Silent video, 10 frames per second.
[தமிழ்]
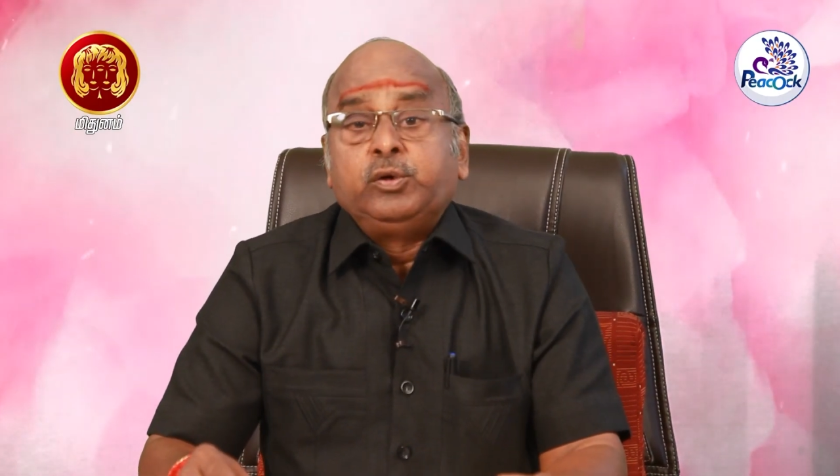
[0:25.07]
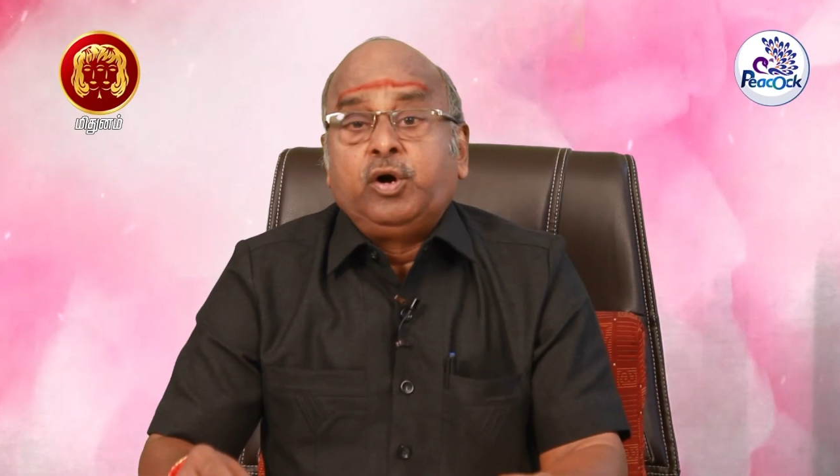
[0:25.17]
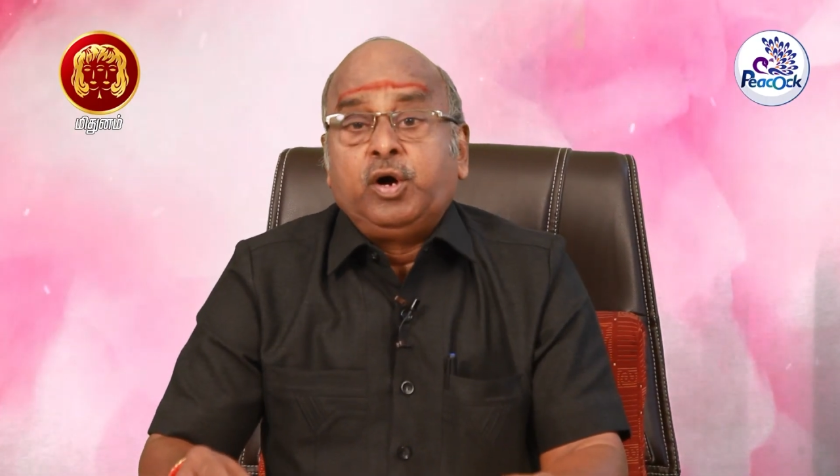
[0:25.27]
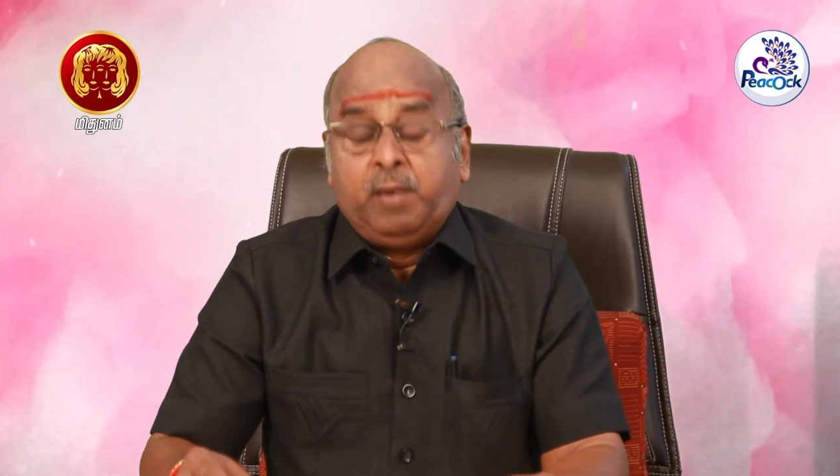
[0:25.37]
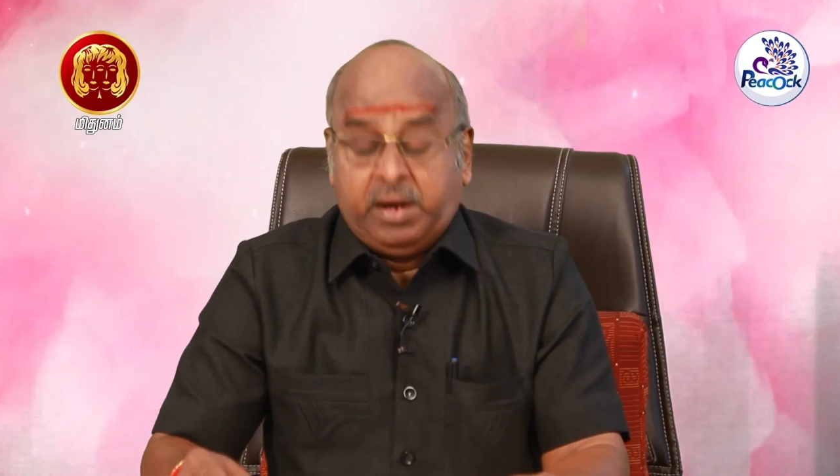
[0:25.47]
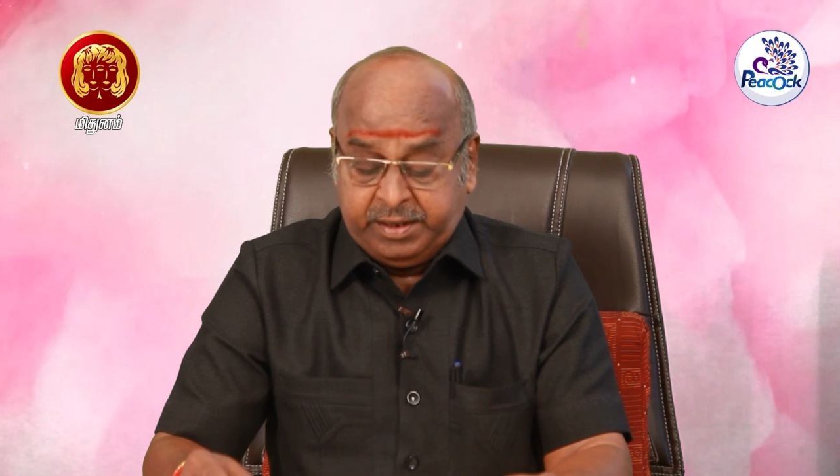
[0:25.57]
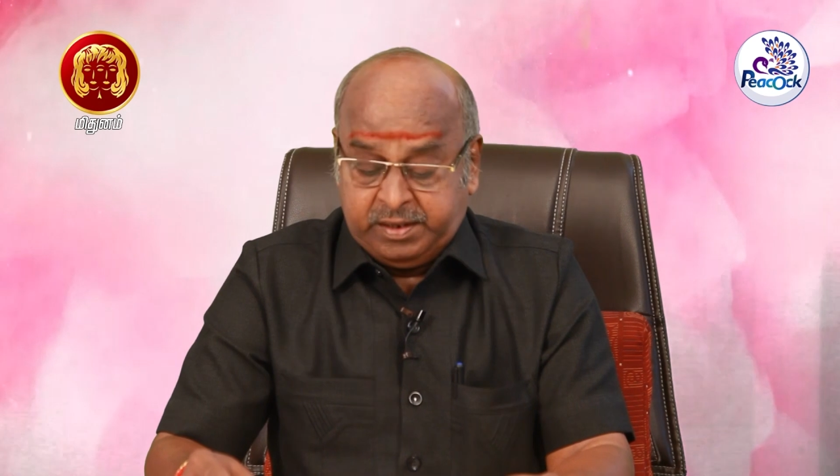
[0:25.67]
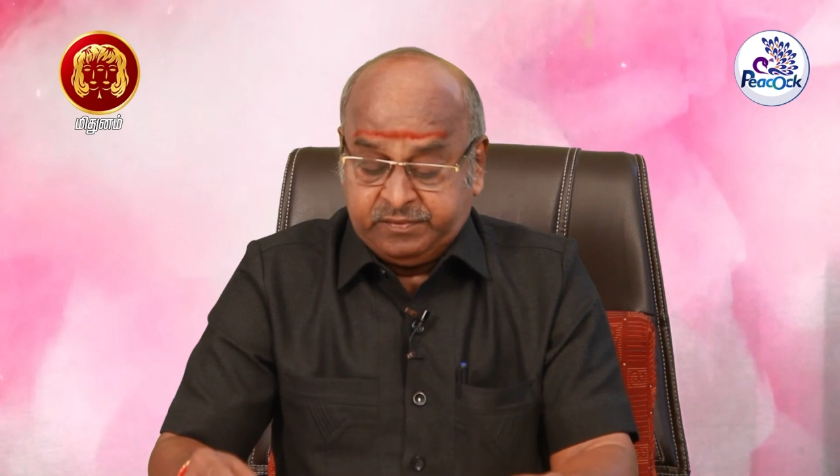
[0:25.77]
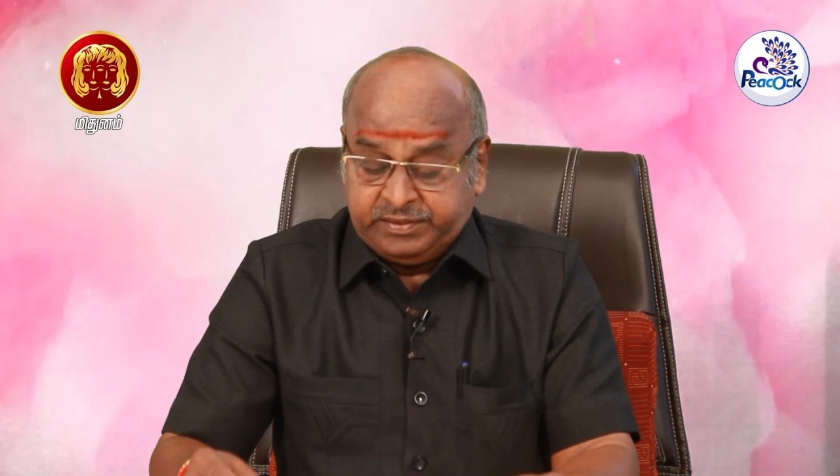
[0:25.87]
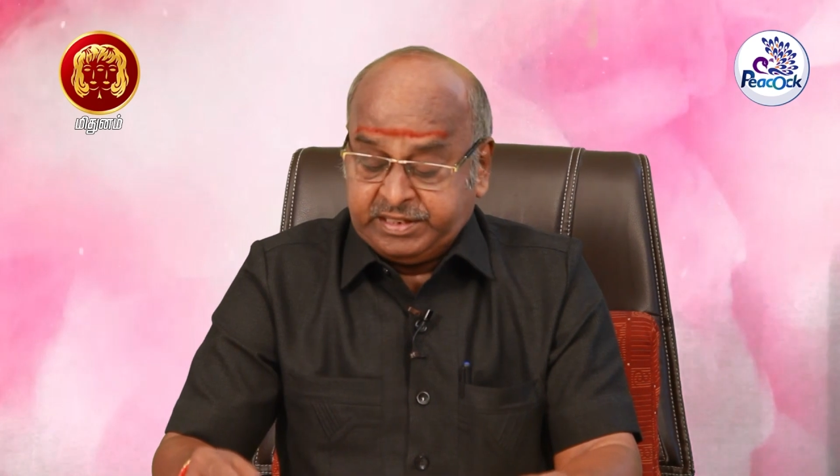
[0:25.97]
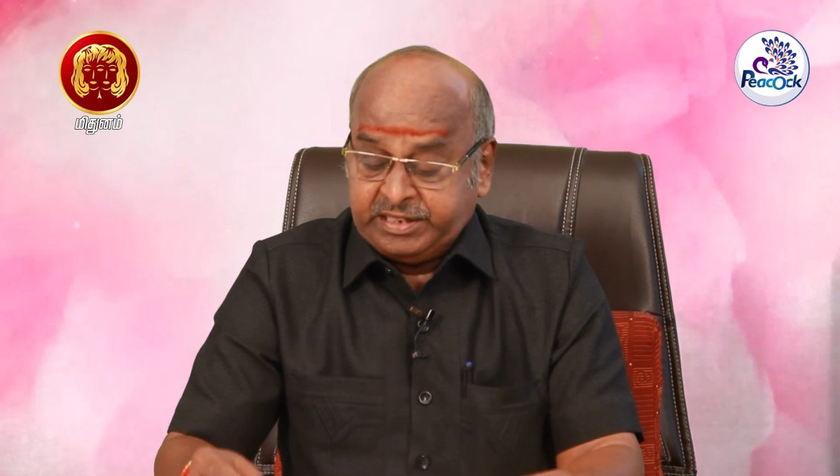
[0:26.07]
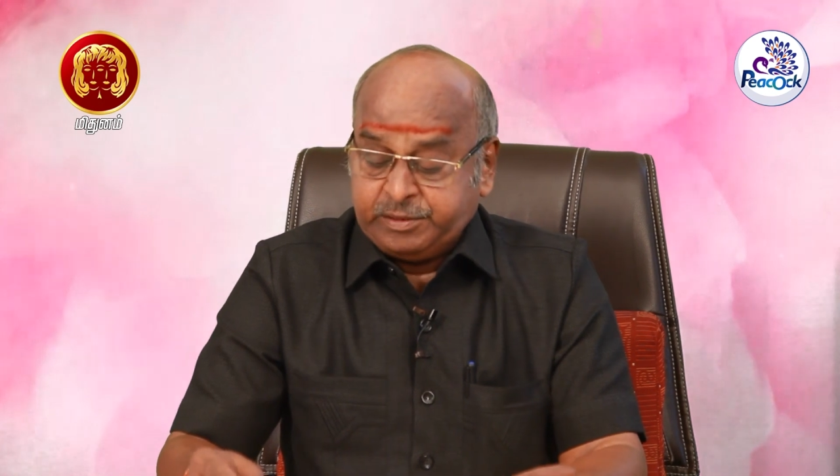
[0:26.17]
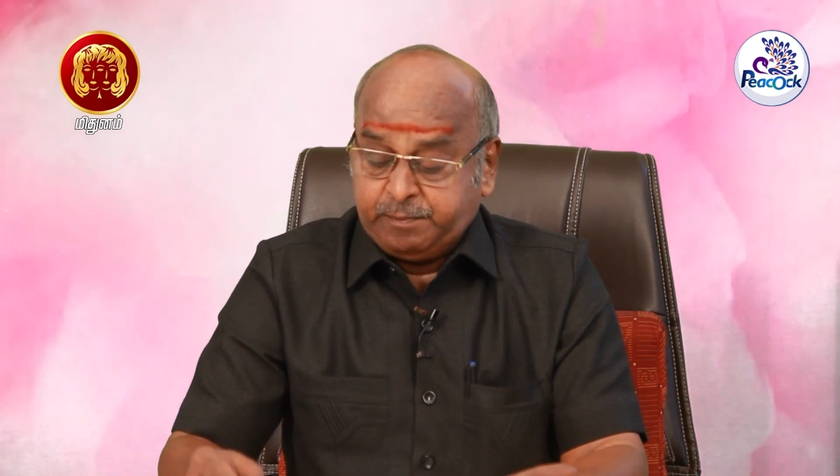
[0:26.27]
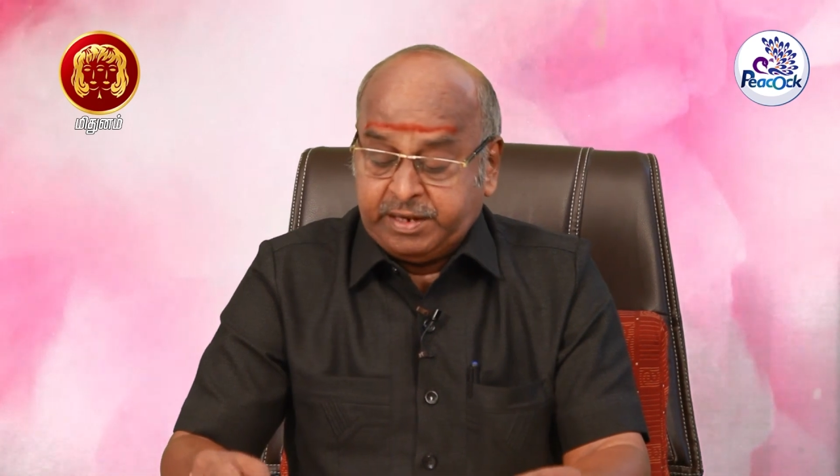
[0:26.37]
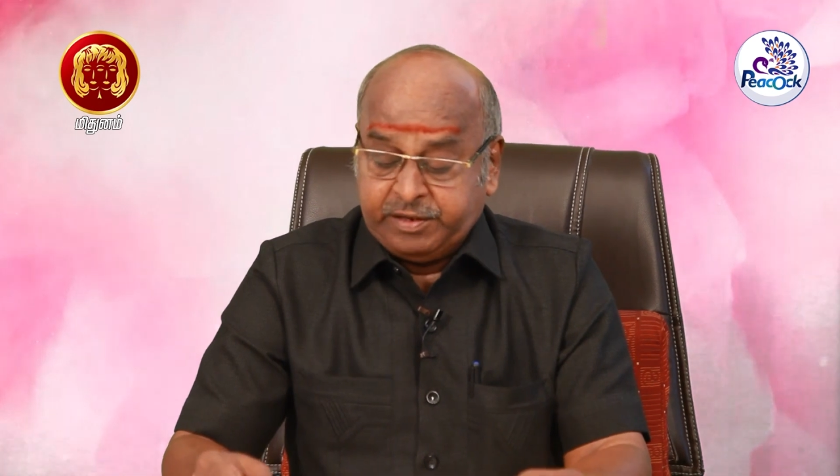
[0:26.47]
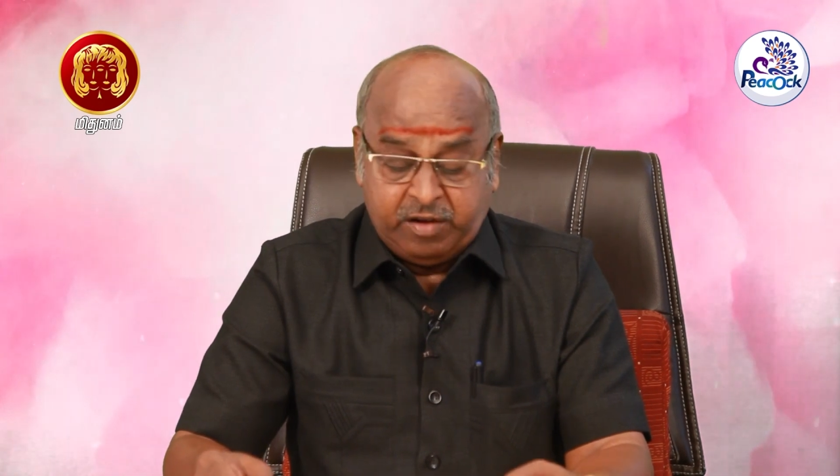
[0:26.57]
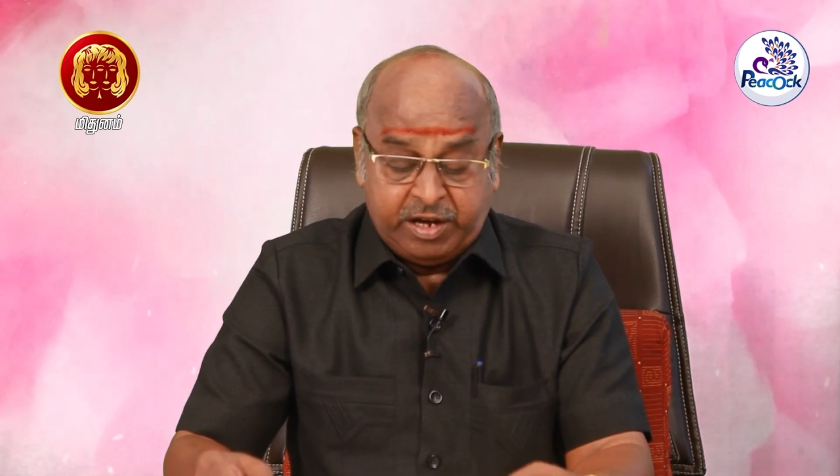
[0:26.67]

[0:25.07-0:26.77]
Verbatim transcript: யோகமான விசேஷமான